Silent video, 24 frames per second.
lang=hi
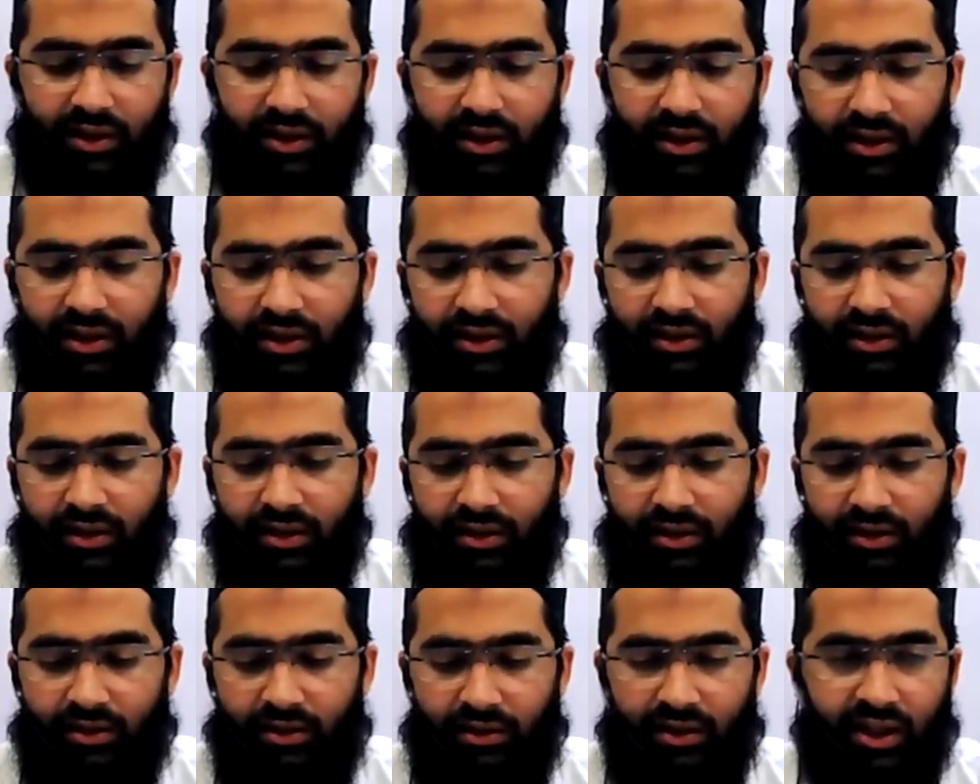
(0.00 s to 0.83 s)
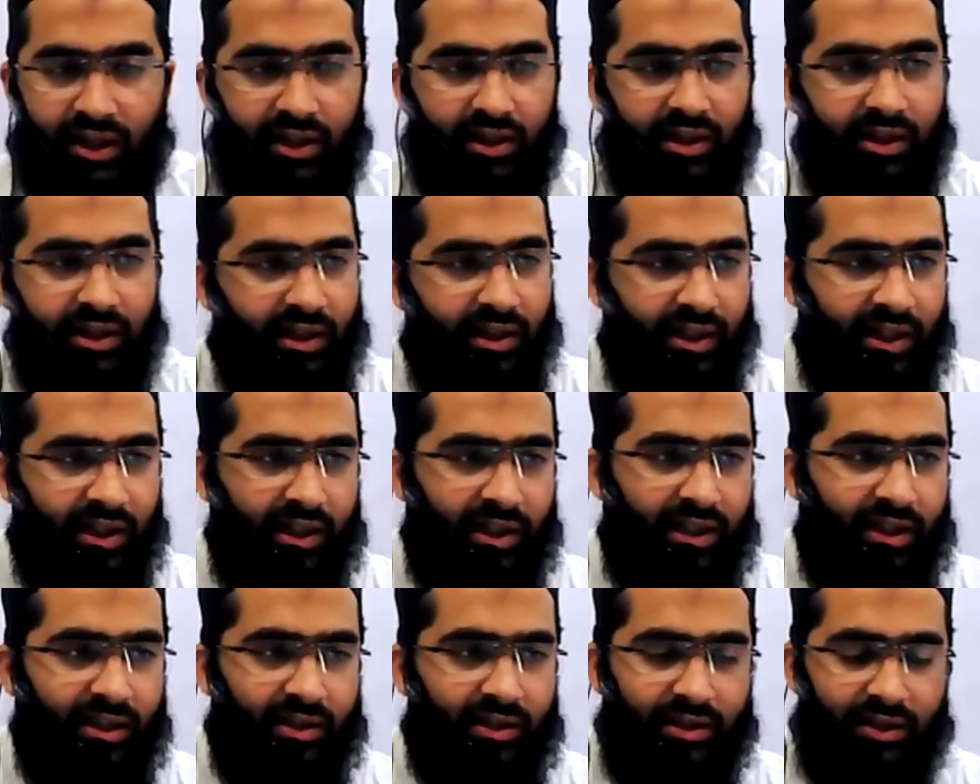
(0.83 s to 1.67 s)
कह लें एक
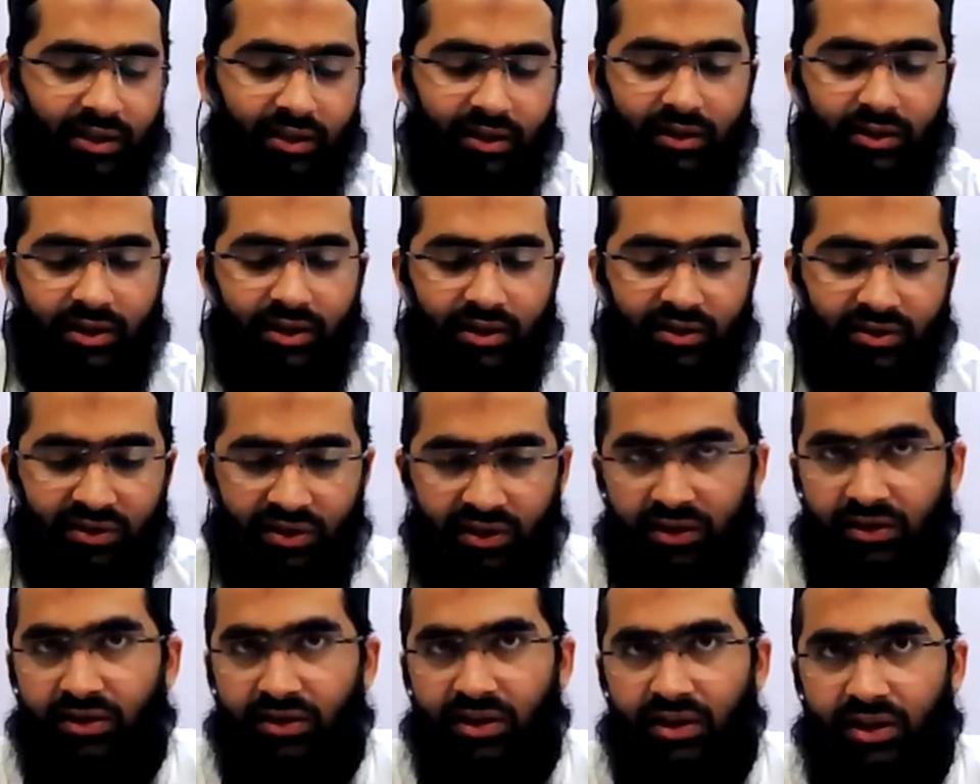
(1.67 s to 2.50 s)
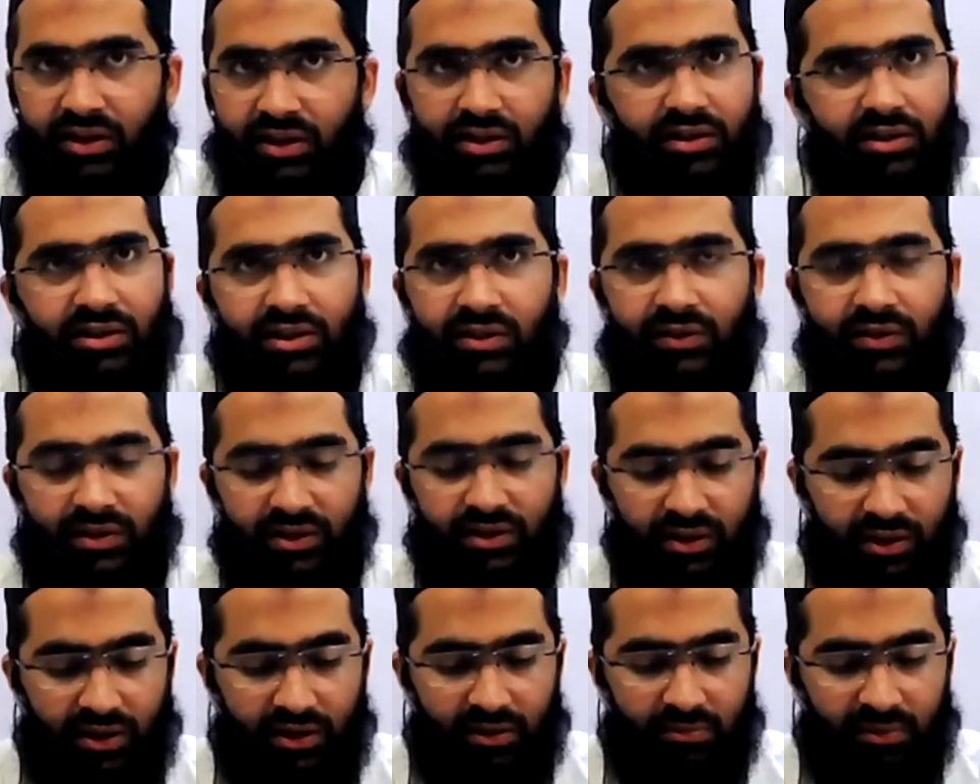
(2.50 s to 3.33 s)
अना थी या जिद थी जिसकी वजह
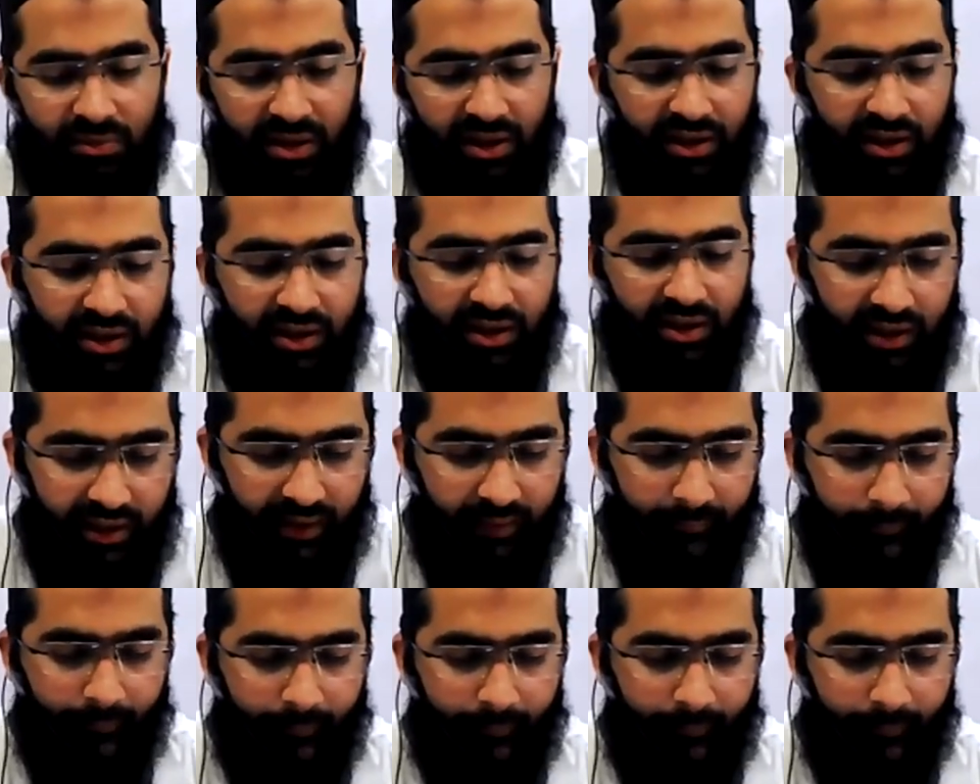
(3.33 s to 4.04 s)
से ये ईमान नहीं लाए